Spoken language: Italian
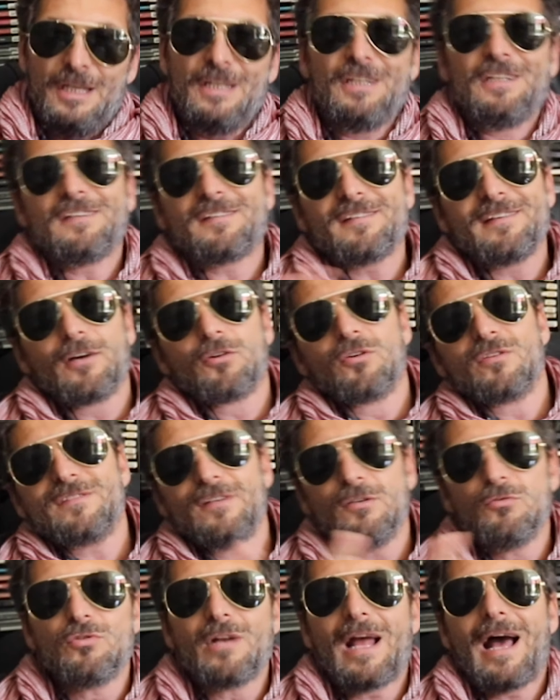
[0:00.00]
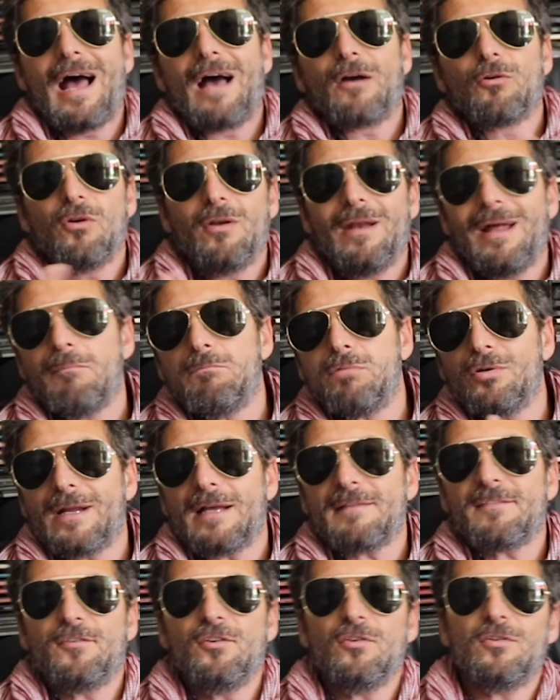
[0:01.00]
Inizia così una
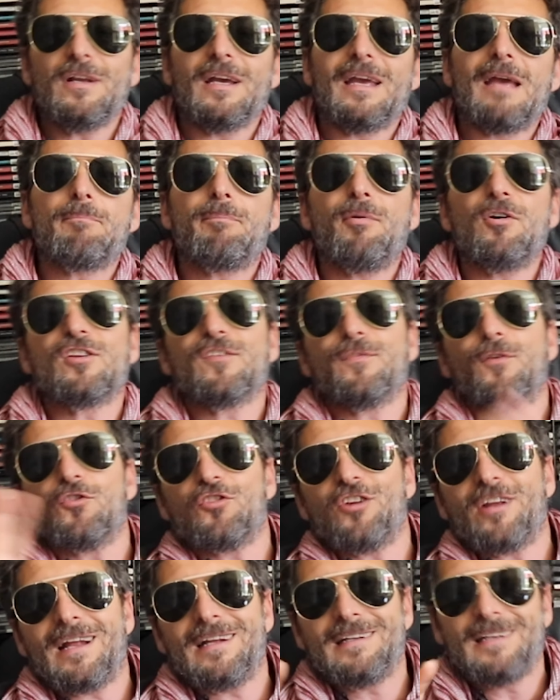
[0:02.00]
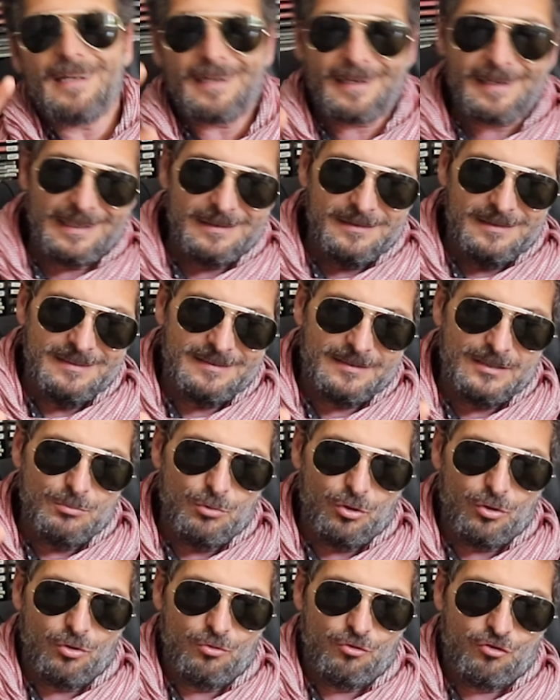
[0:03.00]
collaborazione che poi sfocerà nel
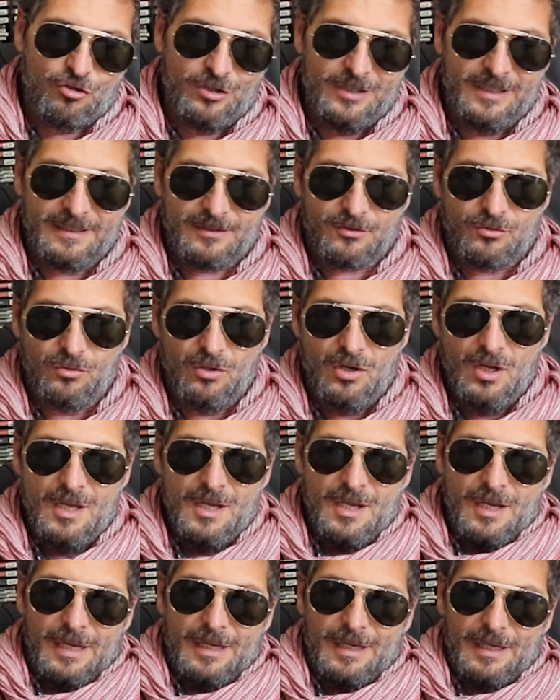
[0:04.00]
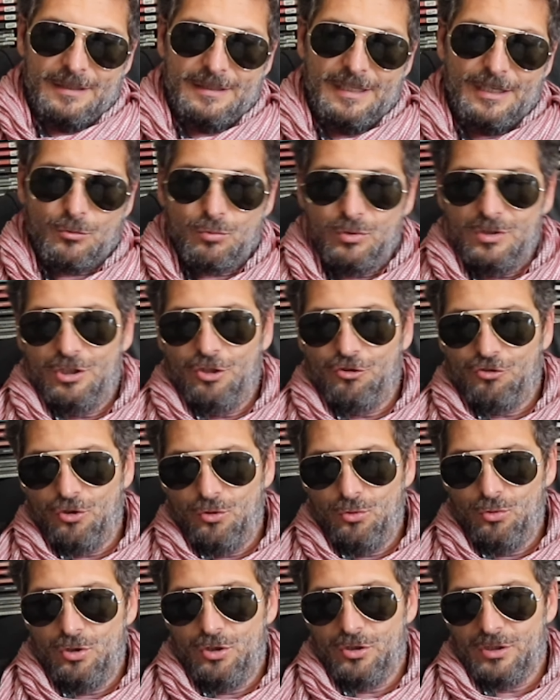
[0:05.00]
grandissimo concerto eh, del 15
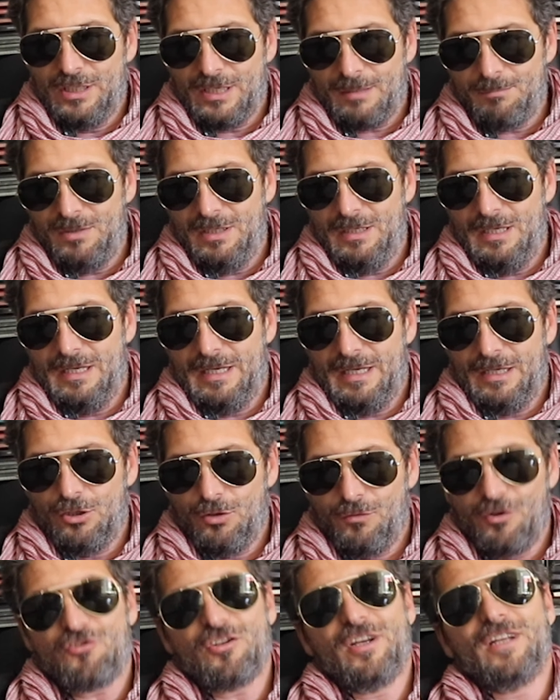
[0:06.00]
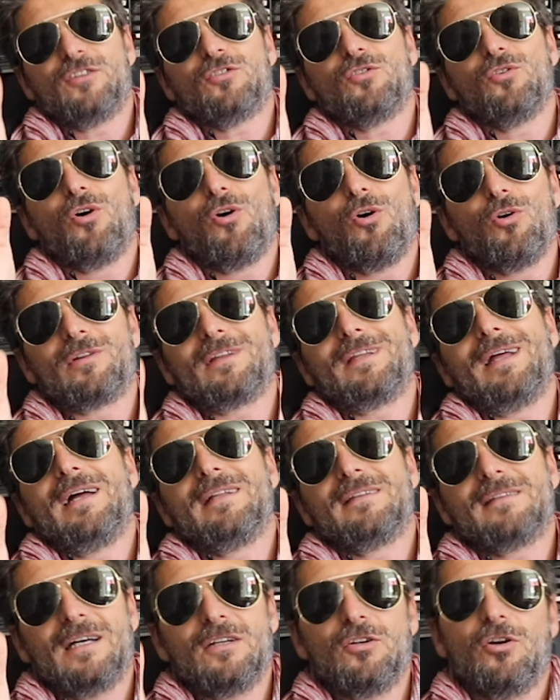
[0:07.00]
luglio del
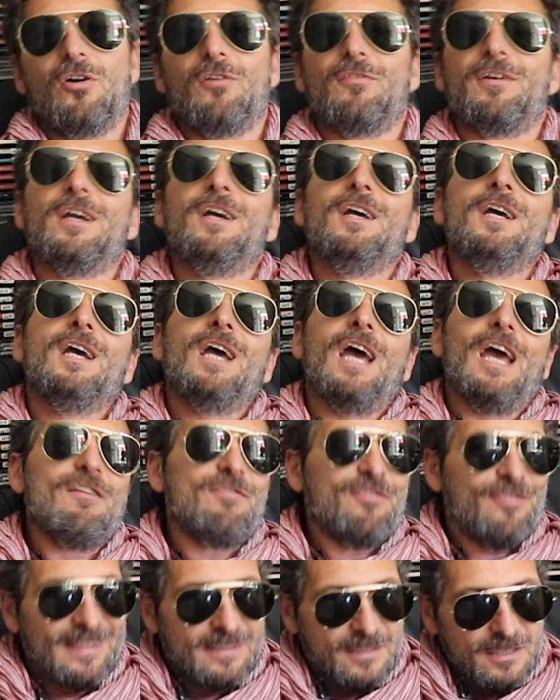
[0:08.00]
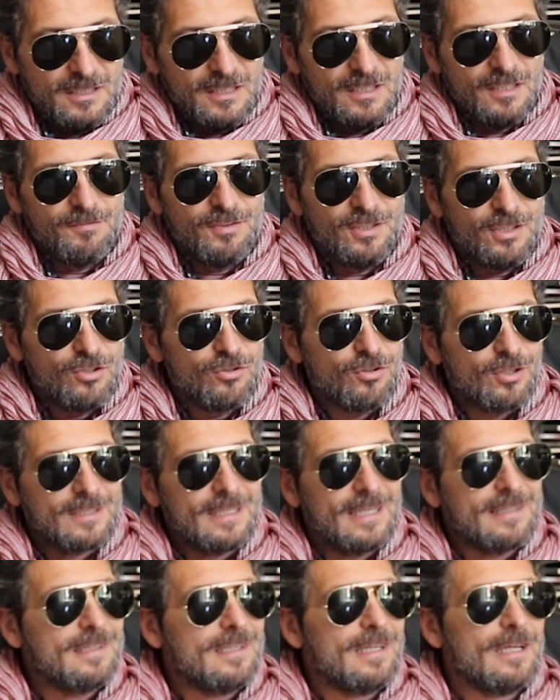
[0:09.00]
1989. infatti vi
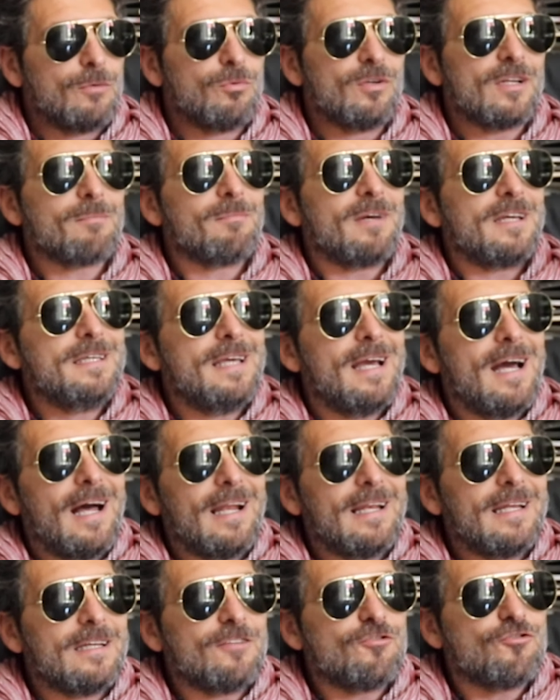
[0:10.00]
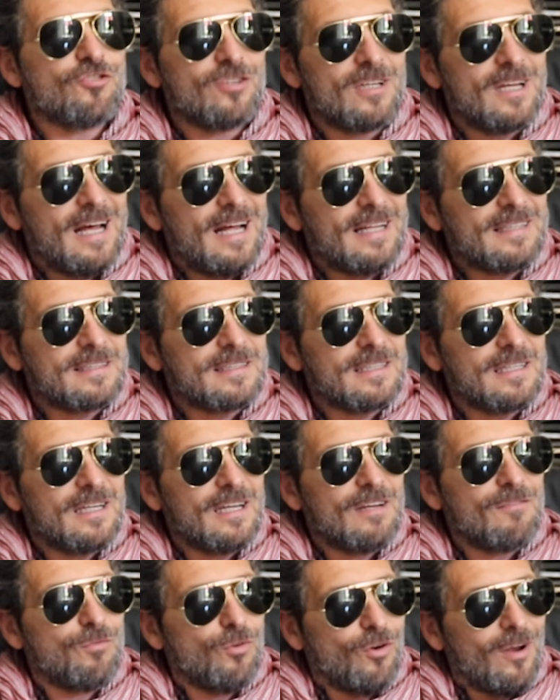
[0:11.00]
ricordate quel maiale
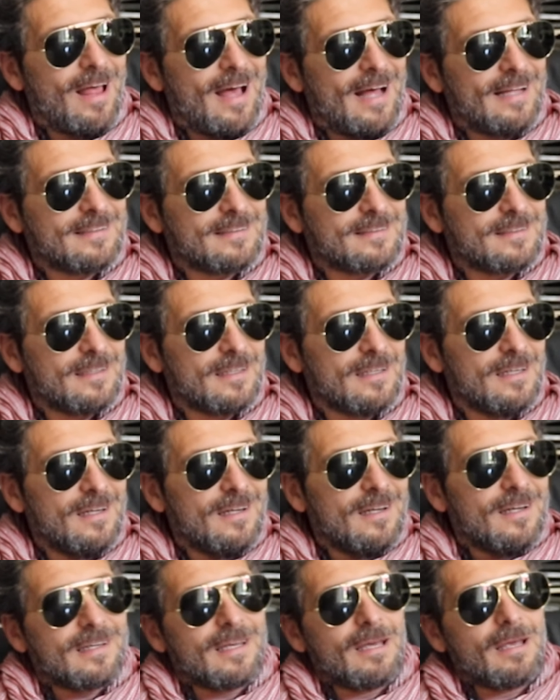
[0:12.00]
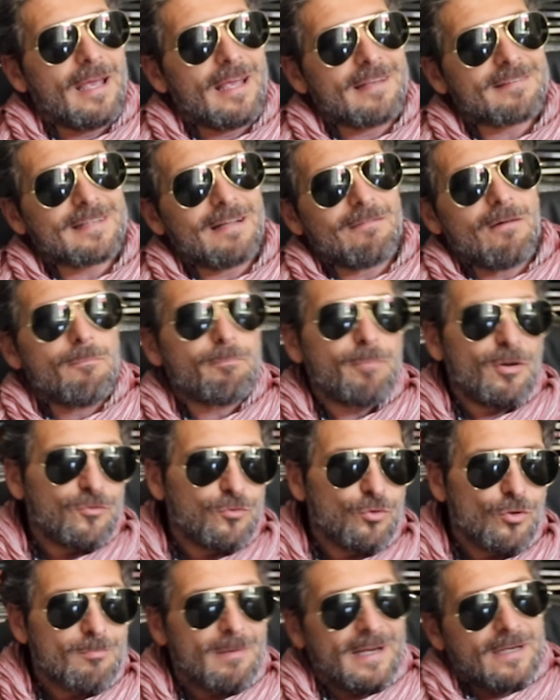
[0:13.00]
gigante volante che stava un po'
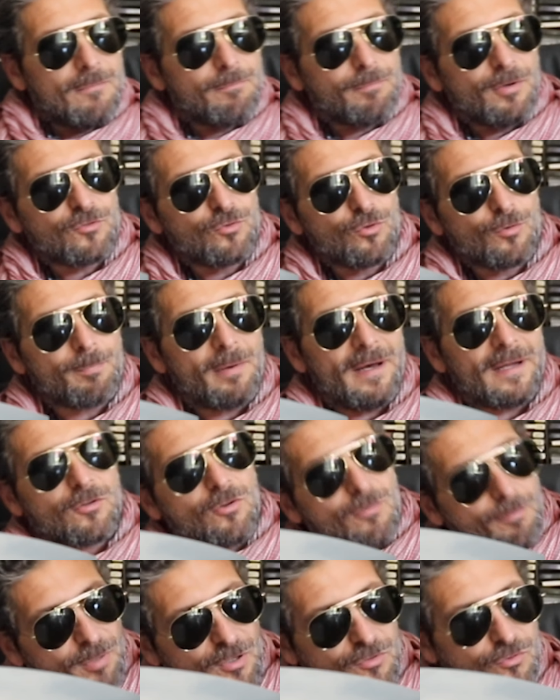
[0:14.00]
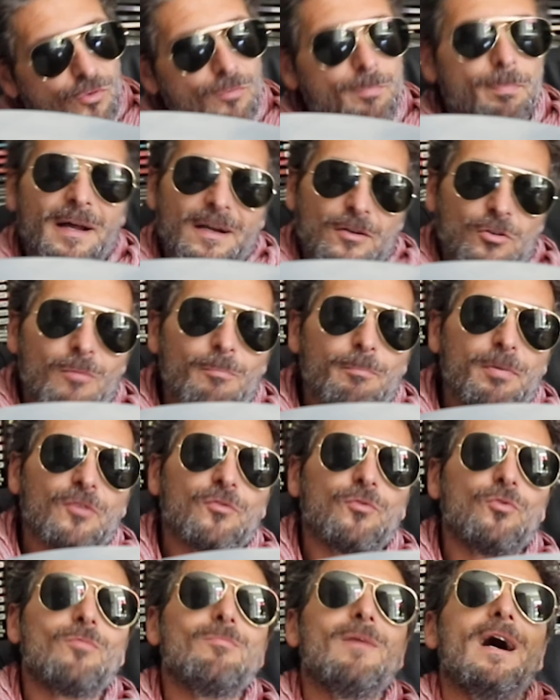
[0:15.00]
sul mare, un po' sul parco, un po' sul parco, un po'
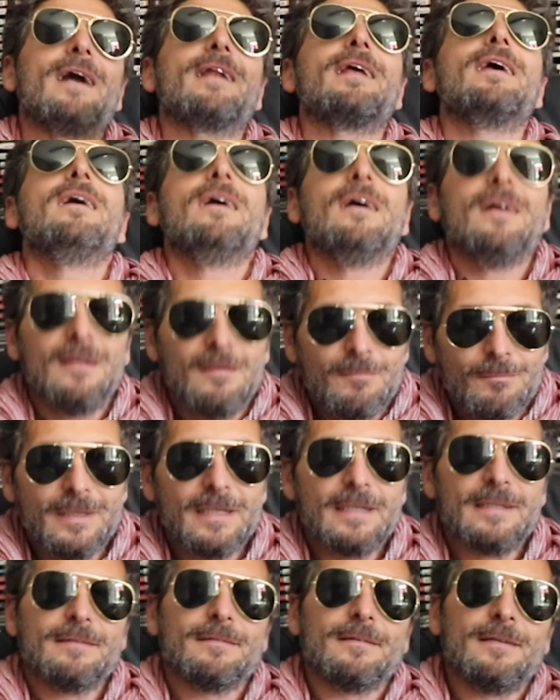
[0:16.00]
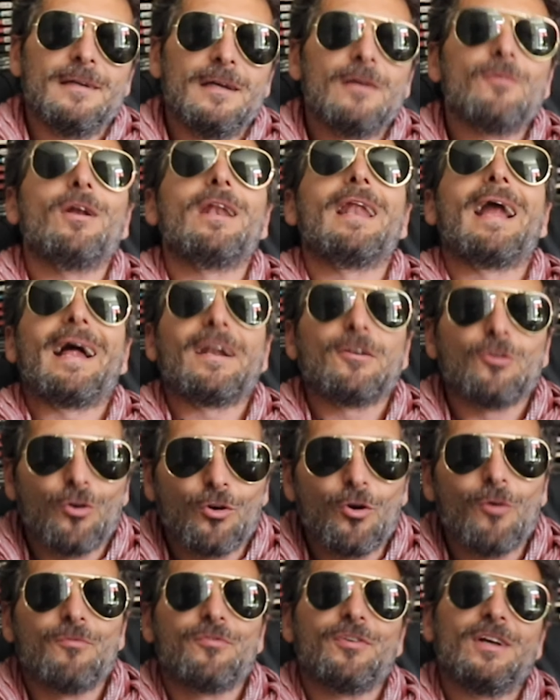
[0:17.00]
sul mare, beh, quella hanno
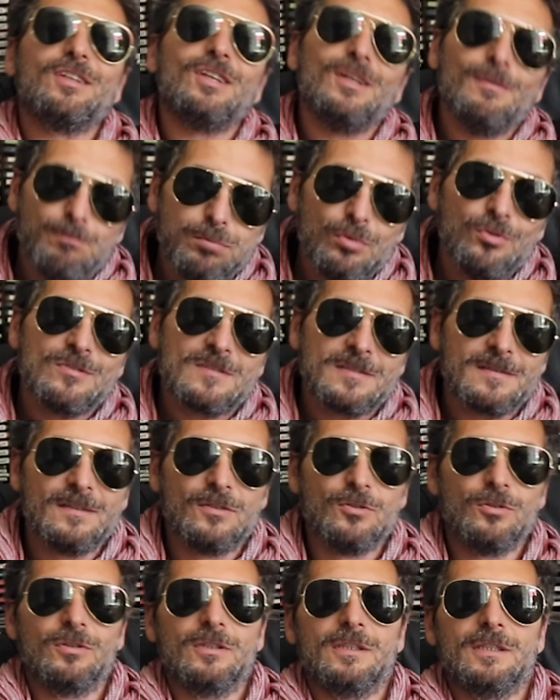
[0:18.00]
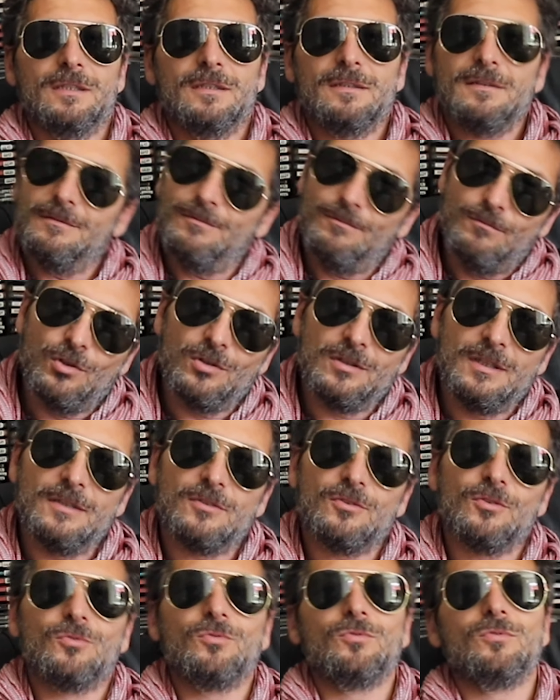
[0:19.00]
gonfiato i buzzi buzziconi, vi ho
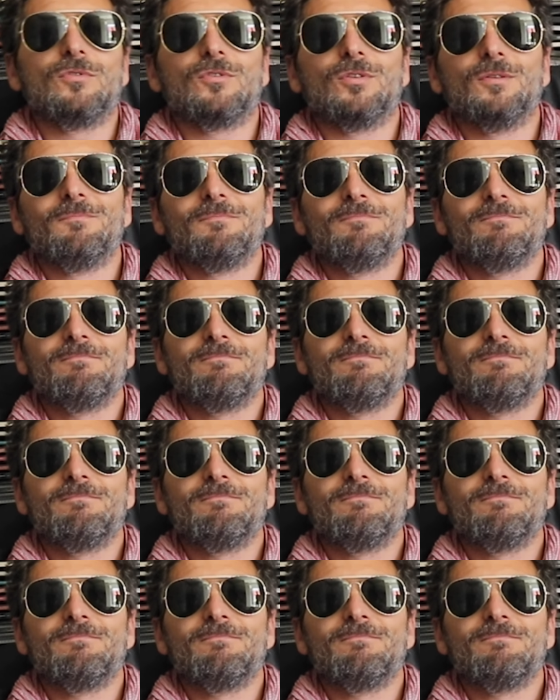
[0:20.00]
detto tutto.